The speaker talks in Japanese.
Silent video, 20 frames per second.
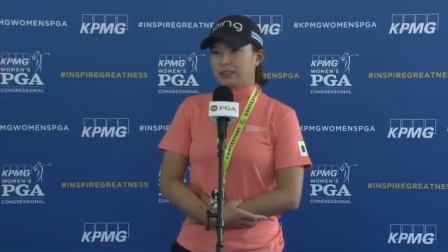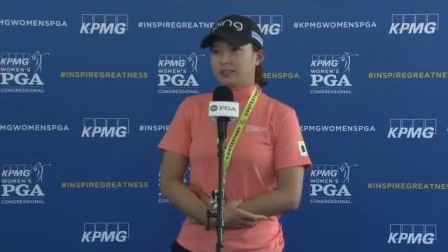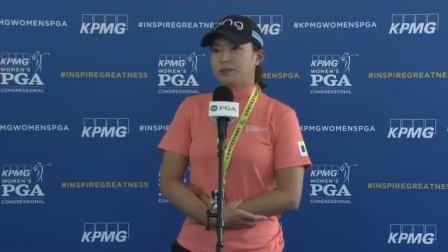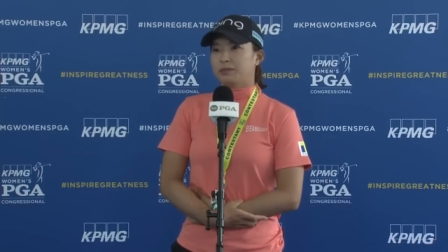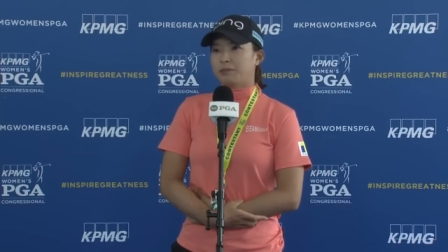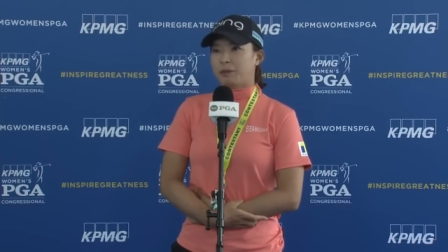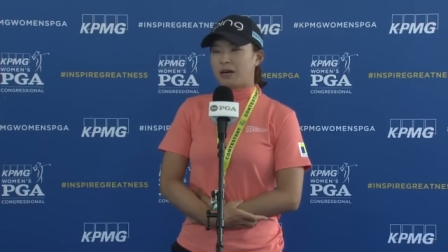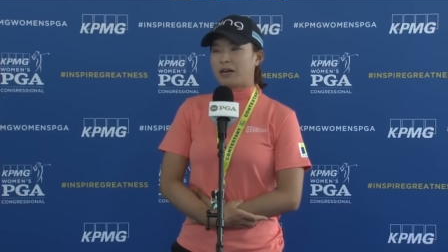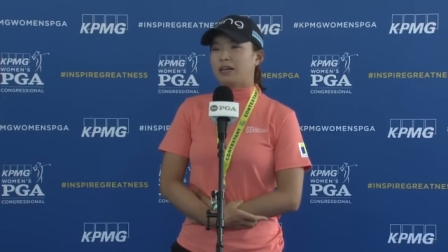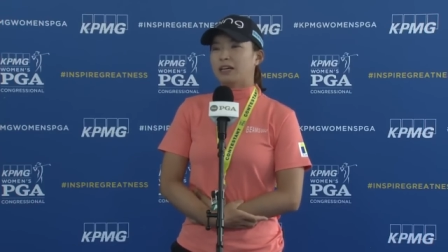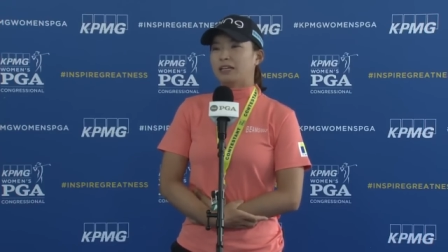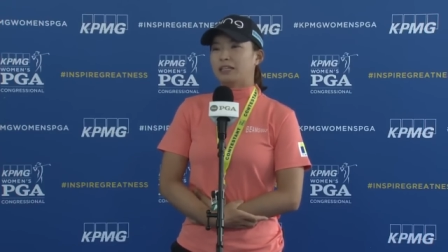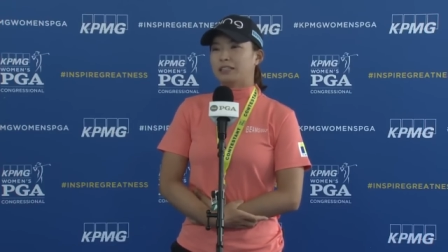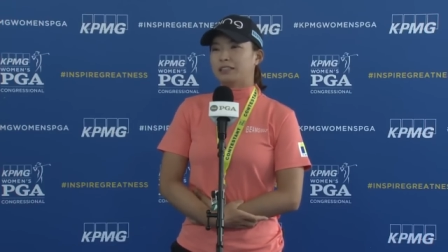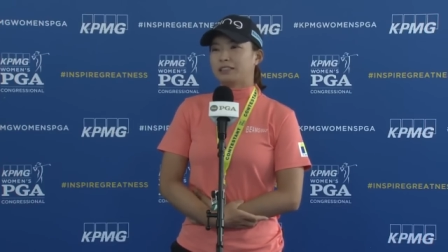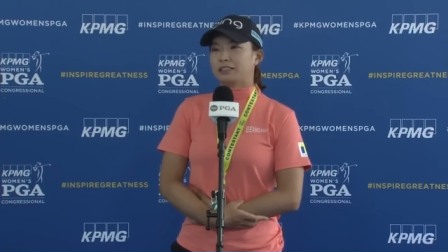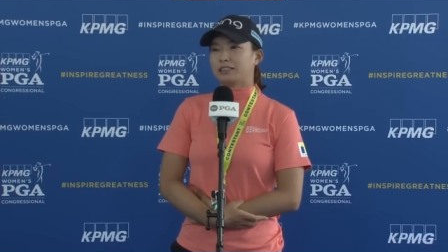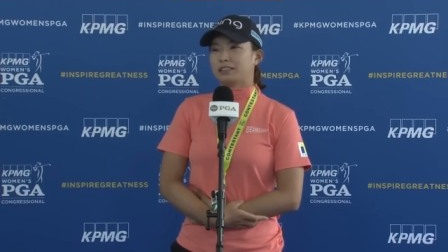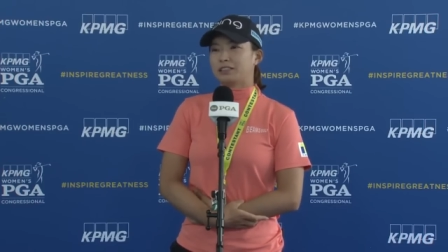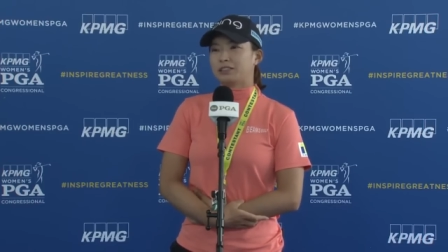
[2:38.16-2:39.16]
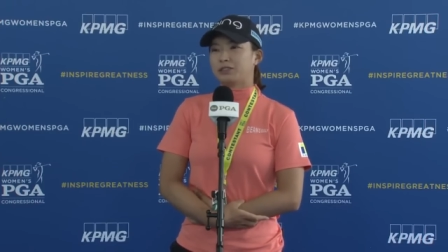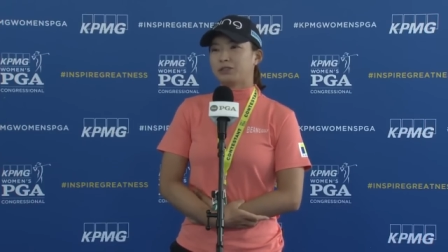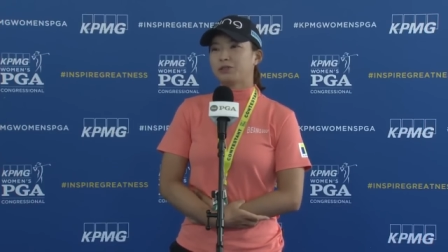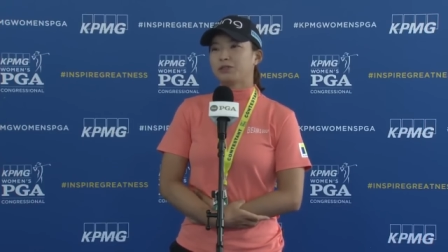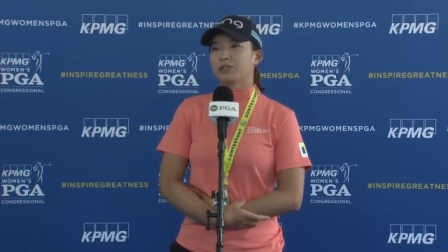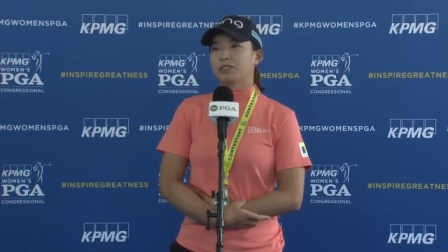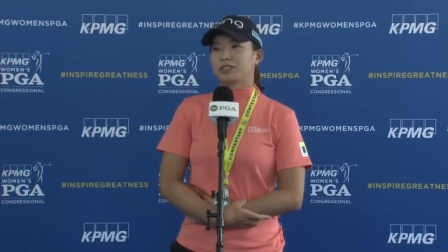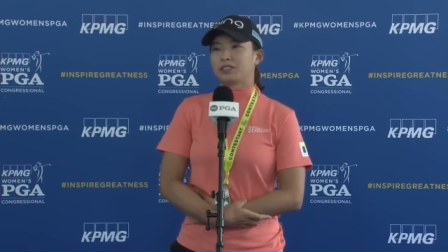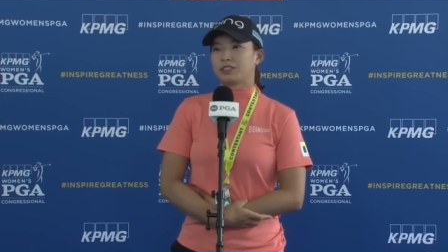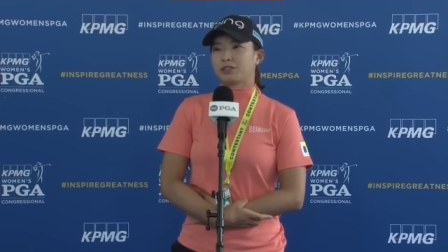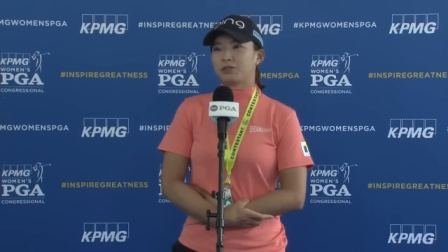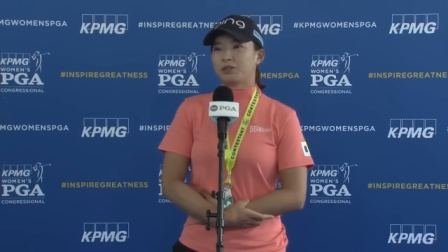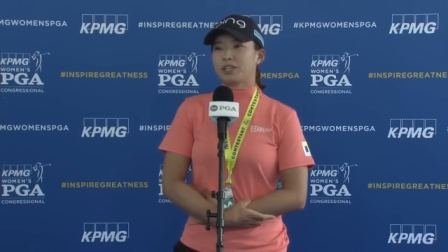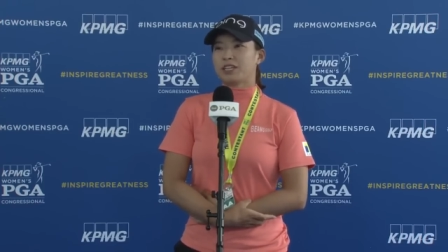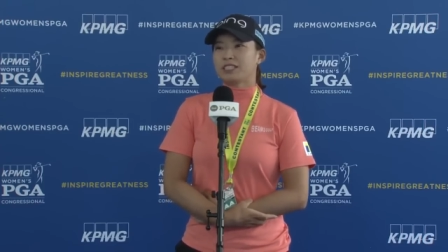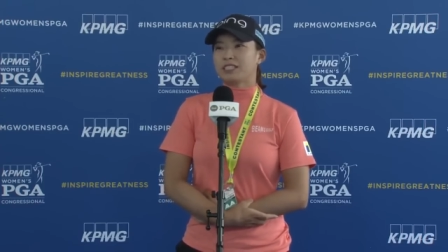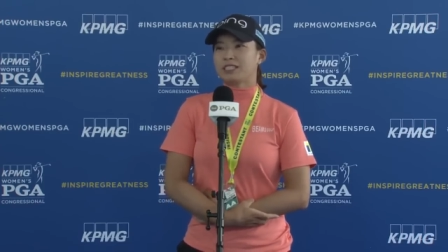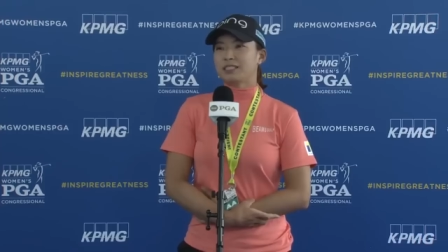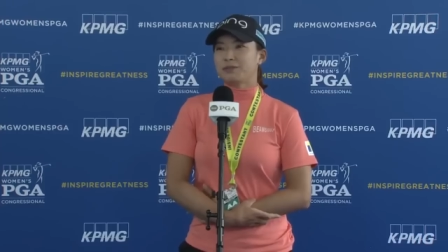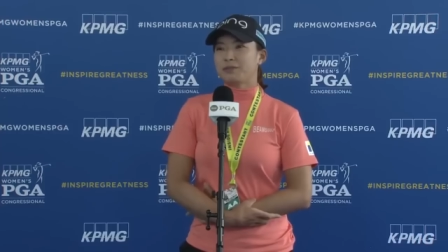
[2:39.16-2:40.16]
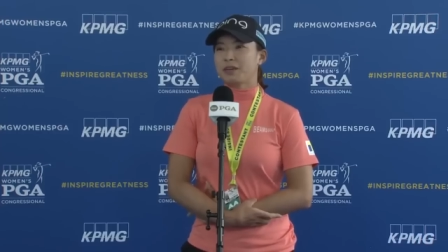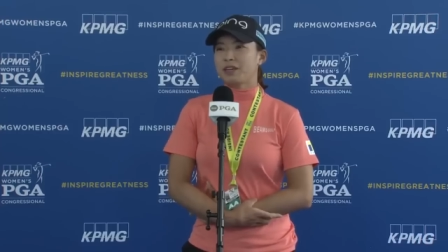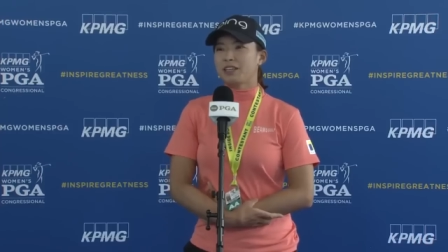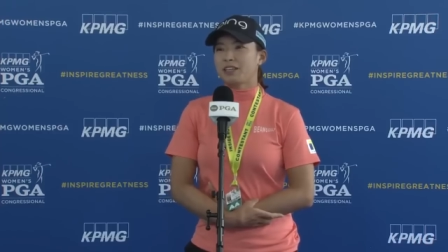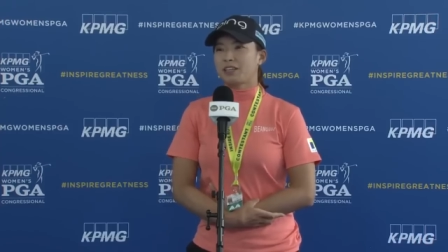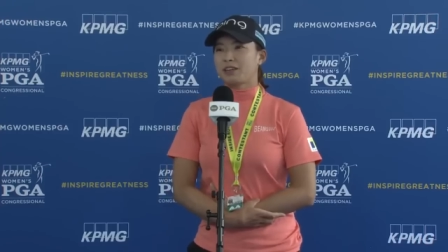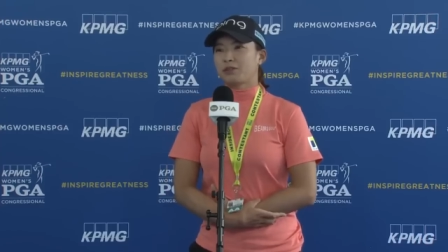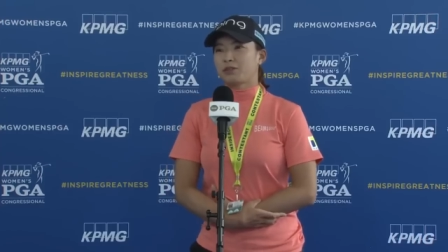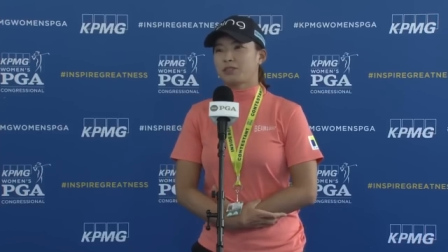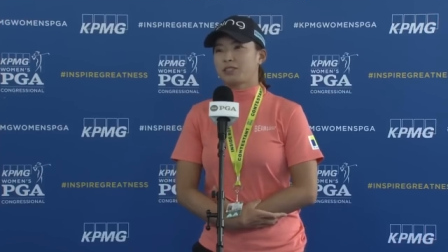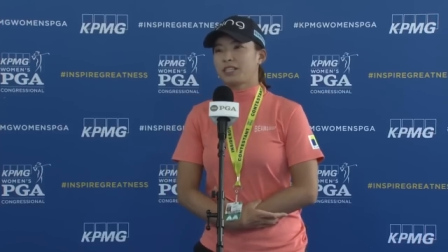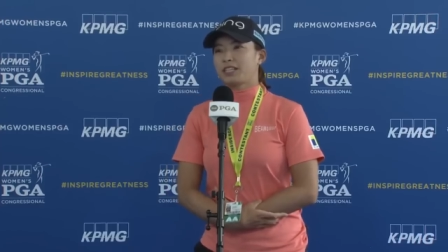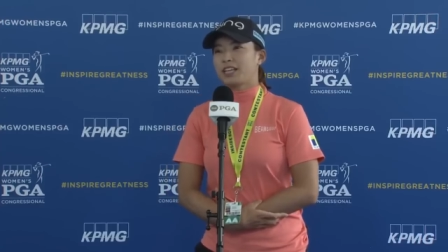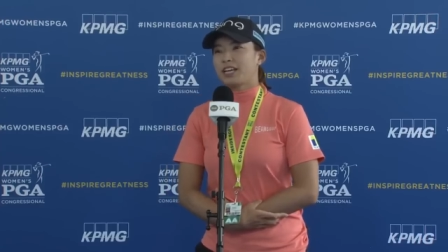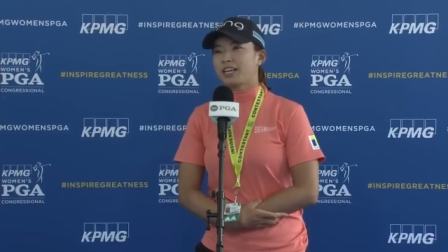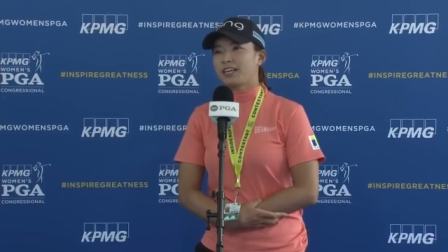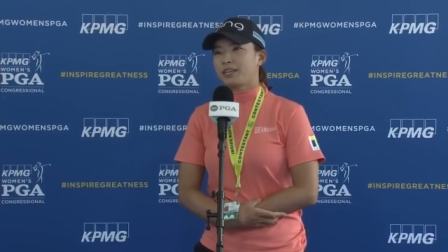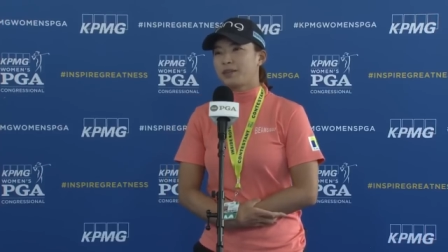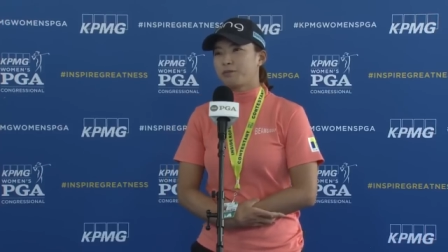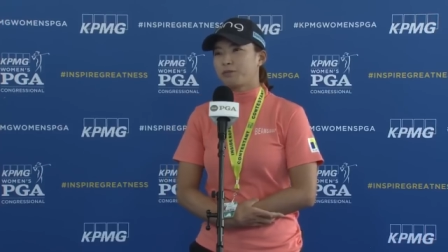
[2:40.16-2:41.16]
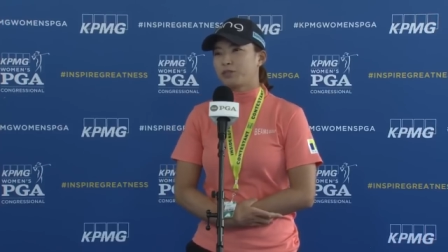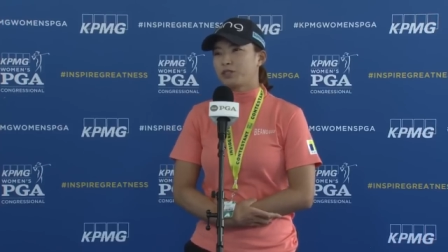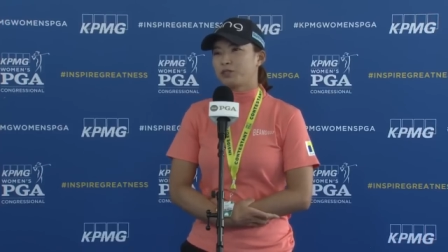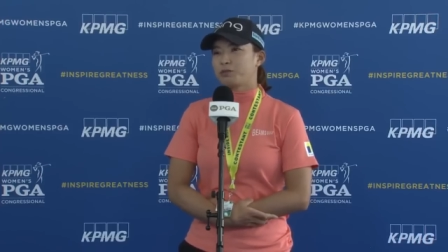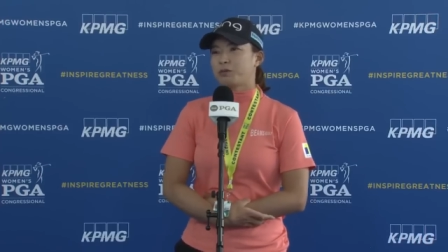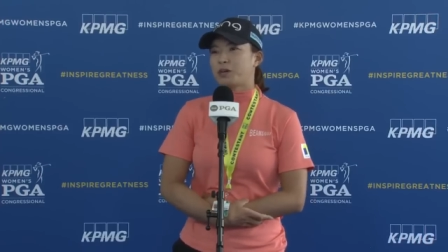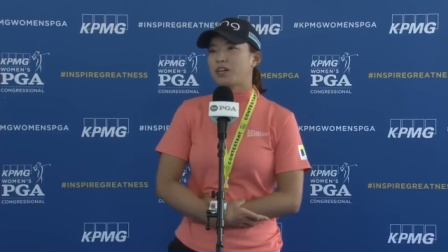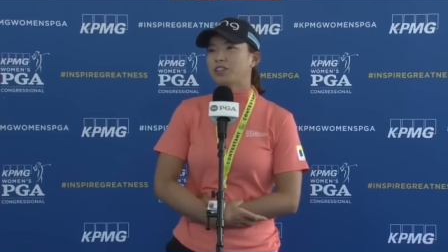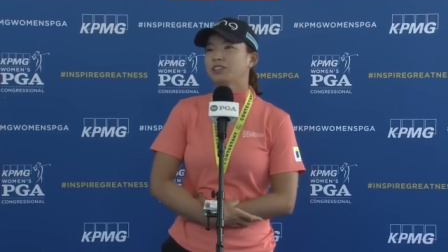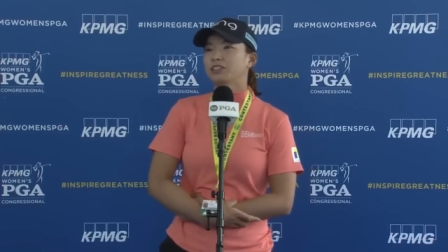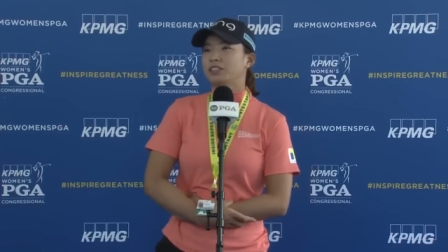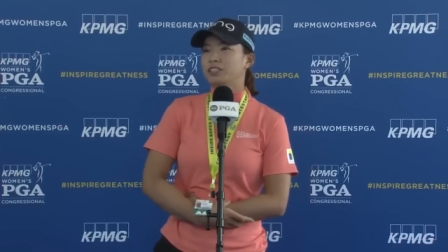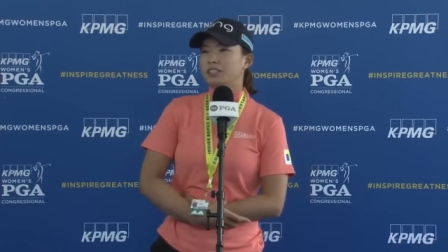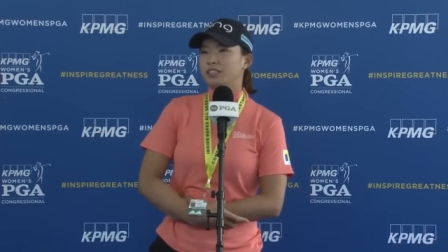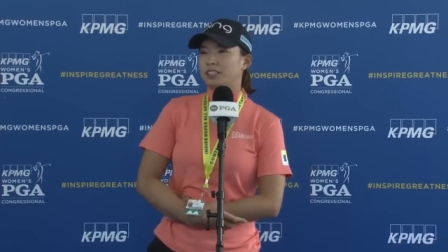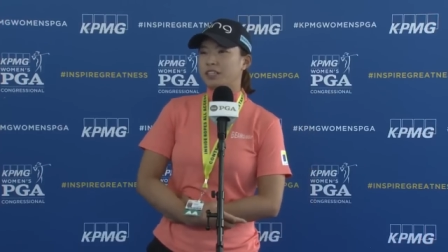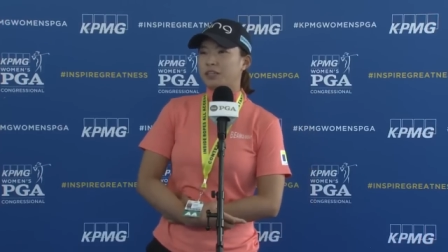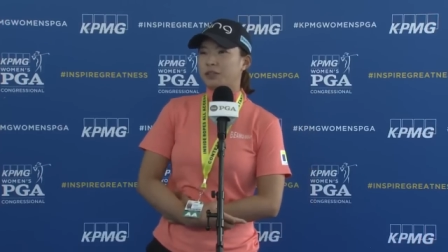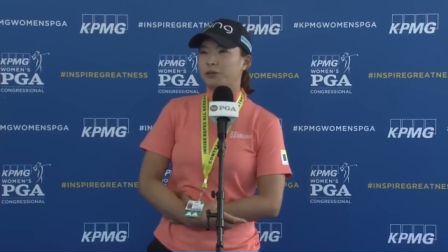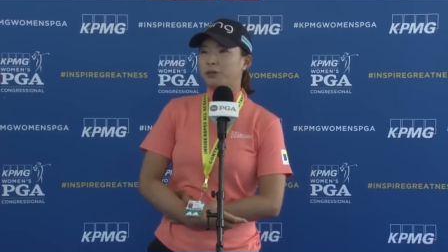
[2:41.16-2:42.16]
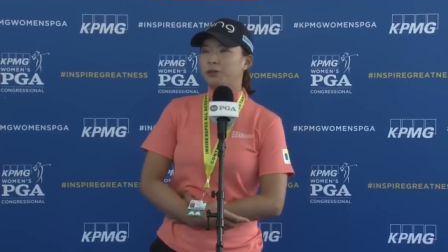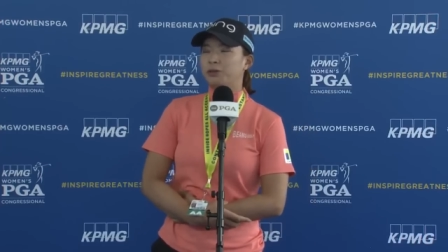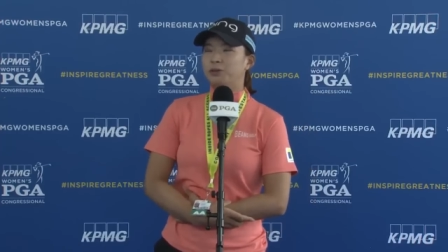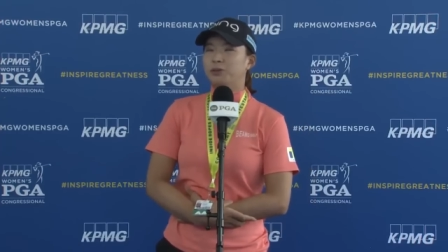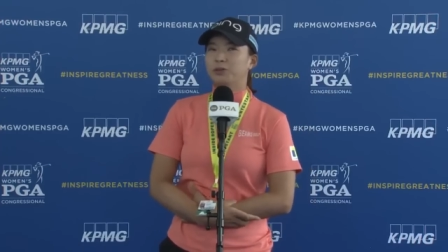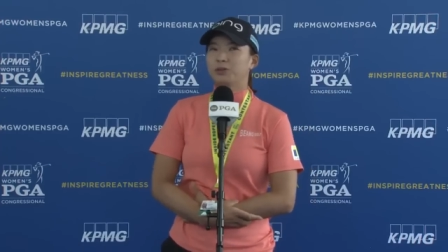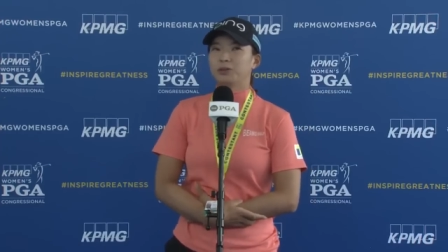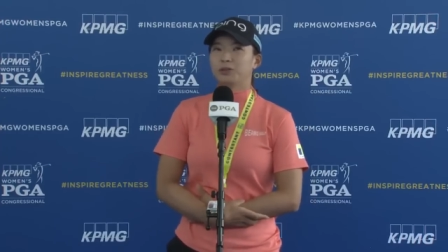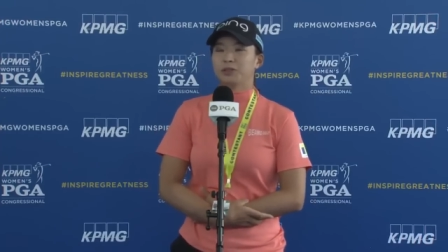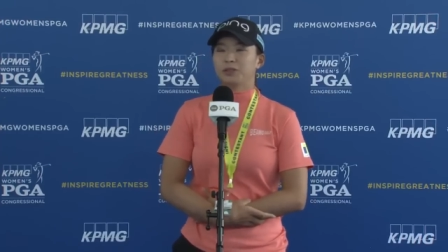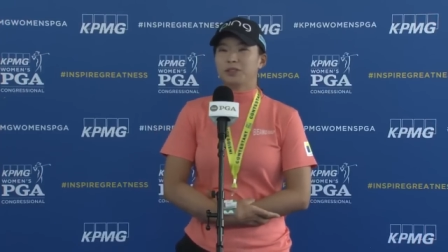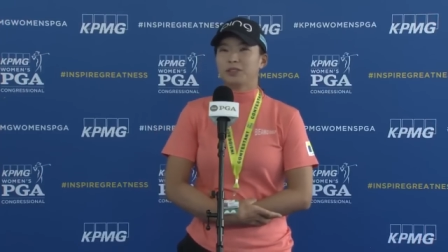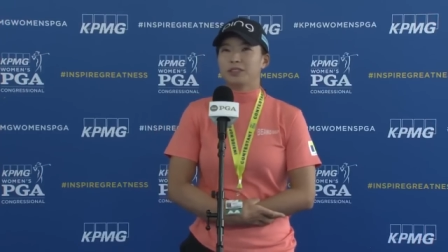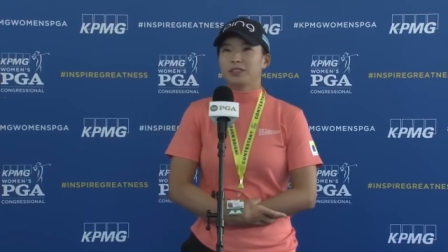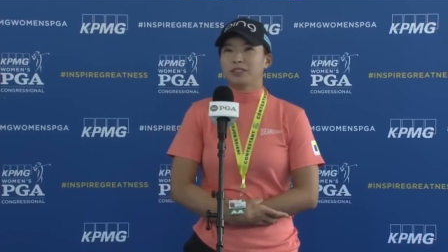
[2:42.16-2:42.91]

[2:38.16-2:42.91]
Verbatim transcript: まあそうですね同じ面に乗せたい気持ちもあるんですけど